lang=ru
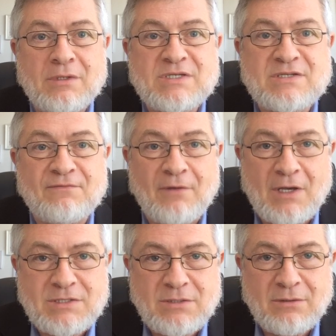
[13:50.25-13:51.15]

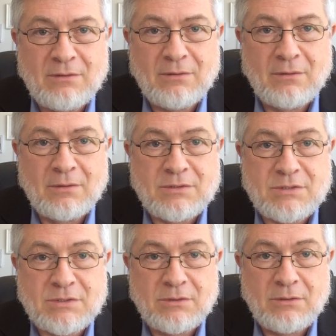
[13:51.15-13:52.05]
связано
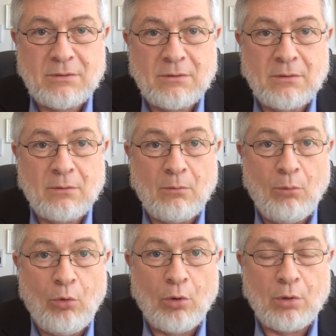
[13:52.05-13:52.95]
с
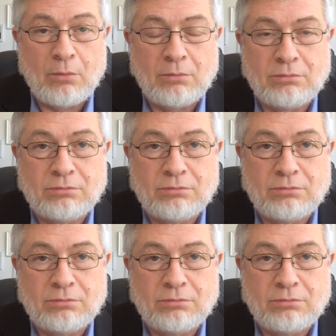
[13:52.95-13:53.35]
Богом.